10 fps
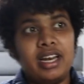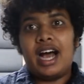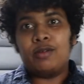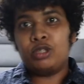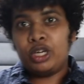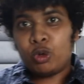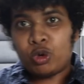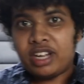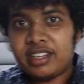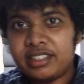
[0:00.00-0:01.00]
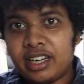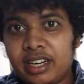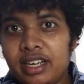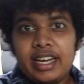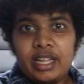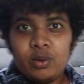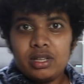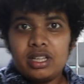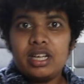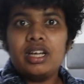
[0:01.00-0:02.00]
தென் அது வந்து இன்னும் குட்டி சென்சார் இது
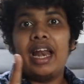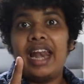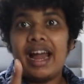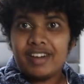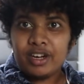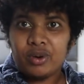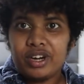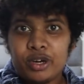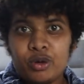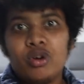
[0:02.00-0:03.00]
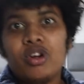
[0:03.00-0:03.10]
வந்து லெவன் டுவெண்ட்டி டூ